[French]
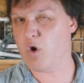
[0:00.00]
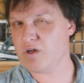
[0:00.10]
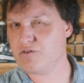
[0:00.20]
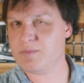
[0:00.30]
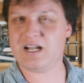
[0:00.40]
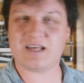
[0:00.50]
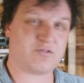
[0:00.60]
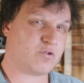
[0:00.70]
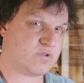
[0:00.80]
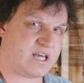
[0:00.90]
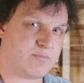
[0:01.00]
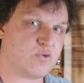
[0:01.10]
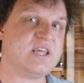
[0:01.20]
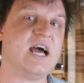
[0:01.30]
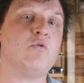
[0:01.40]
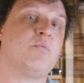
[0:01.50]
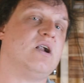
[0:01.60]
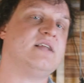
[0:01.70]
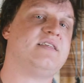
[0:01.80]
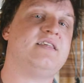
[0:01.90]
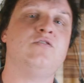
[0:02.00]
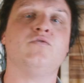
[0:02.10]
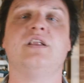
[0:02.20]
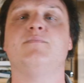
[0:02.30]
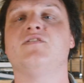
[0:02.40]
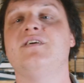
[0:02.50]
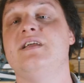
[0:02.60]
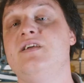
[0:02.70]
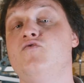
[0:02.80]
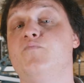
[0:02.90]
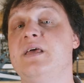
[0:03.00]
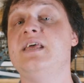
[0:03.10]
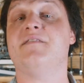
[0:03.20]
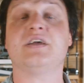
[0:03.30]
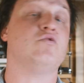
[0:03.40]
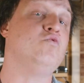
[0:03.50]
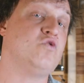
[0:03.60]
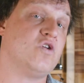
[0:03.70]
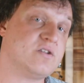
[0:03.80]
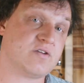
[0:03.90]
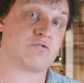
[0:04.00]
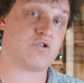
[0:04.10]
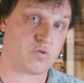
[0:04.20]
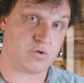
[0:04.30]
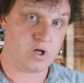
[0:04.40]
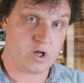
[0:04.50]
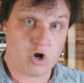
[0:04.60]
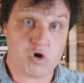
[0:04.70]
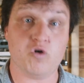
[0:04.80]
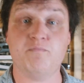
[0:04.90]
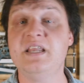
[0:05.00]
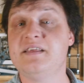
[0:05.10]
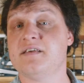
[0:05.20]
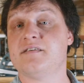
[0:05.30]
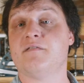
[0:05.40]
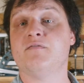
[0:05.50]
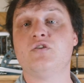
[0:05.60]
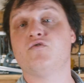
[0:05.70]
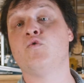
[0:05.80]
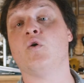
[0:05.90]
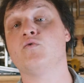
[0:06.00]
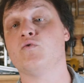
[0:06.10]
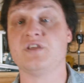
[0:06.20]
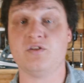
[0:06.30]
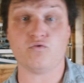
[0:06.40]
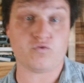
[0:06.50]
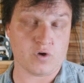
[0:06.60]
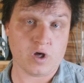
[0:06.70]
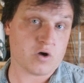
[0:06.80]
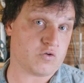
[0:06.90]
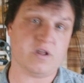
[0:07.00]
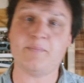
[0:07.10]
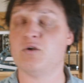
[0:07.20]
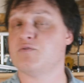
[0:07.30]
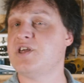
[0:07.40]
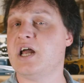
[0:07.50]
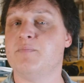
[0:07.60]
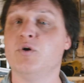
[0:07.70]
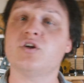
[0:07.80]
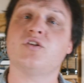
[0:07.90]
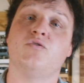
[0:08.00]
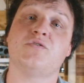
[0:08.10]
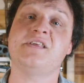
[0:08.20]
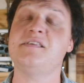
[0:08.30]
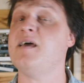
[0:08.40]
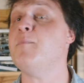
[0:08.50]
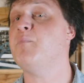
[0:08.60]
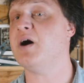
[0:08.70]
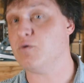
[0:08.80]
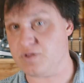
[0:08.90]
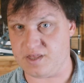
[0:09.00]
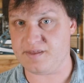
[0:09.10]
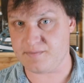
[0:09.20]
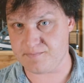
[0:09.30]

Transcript: Au lendemain de la Seconde Guerre mondiale, on prend la décision d'alimenter les lignes du pays avec une seule tension, le 1500 volts courant continu qu'on appelle aussi à l'époque le système parodie.